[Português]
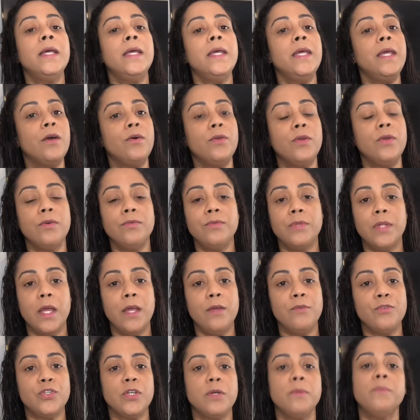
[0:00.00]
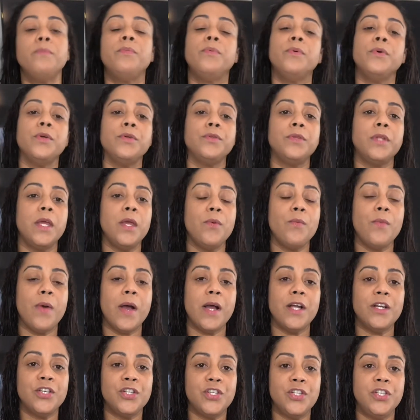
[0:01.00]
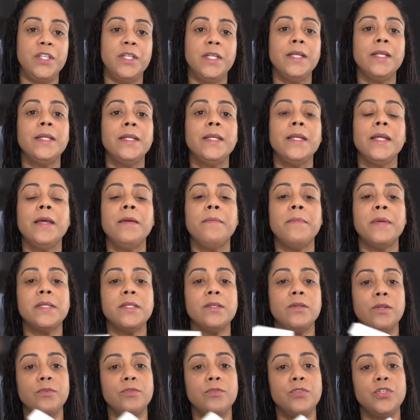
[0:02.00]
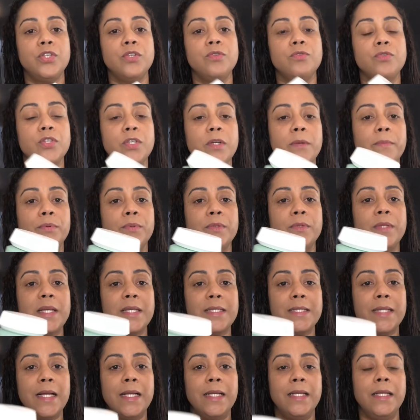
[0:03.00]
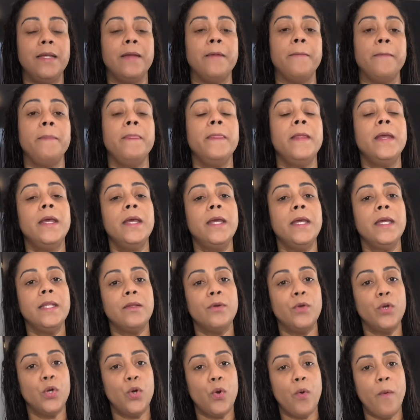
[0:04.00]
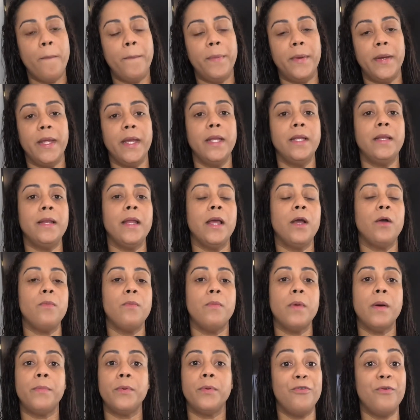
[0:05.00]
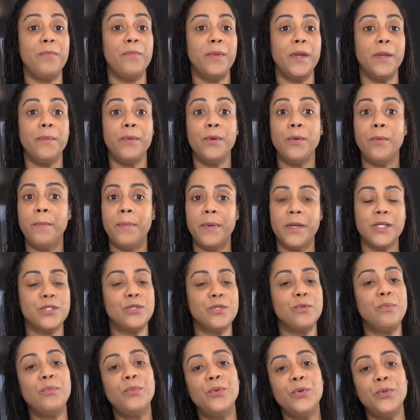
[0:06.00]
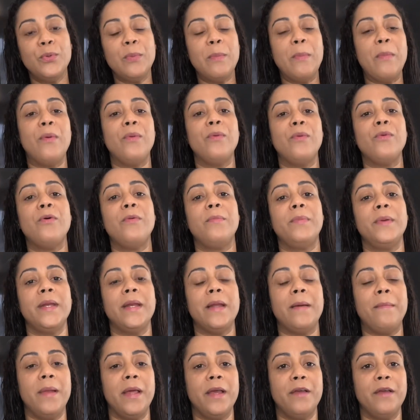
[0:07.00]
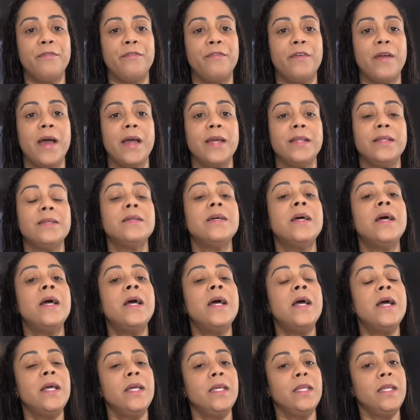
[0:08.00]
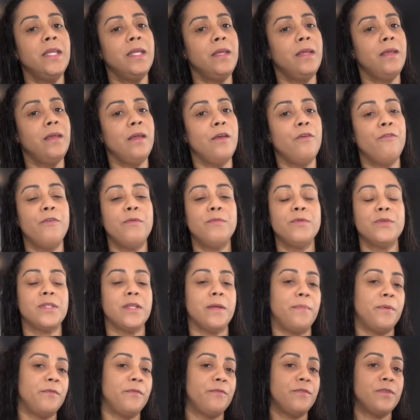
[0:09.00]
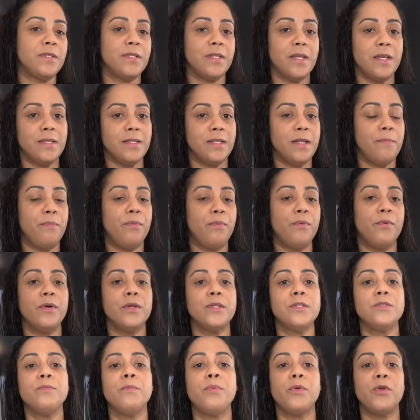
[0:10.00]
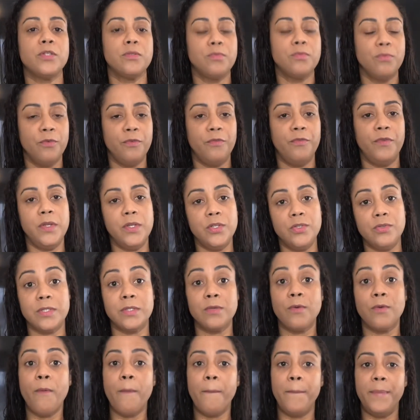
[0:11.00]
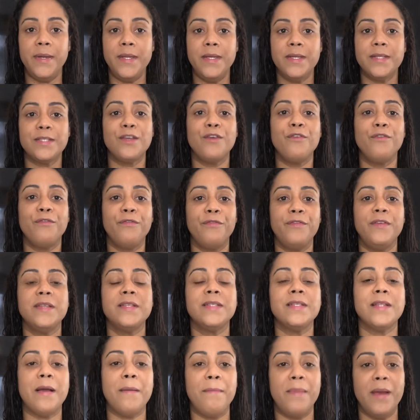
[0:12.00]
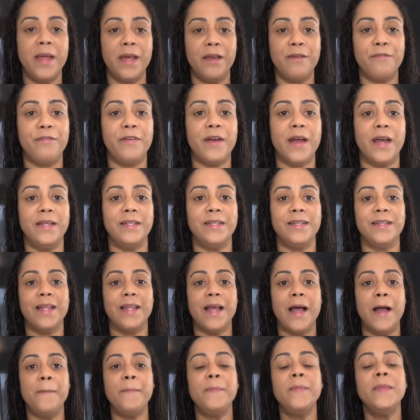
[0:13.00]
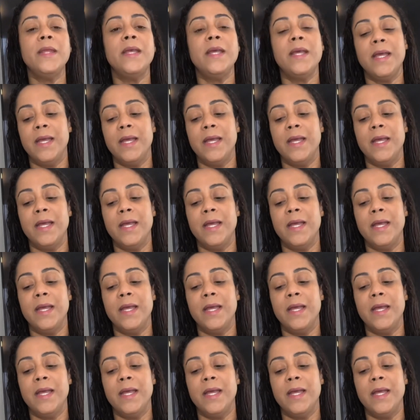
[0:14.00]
e eu não tenho shampoo, eu tenho uma argila, né, mas eu não tinha o shampoo dessa linha. Então eu comprei, né, uma, comprei por um preço muito bom, comprei na Black Friday e eu vou mostrar para vocês depois, no próximo vídeo, as comprinhas que eu fiz na Black Friday, tá?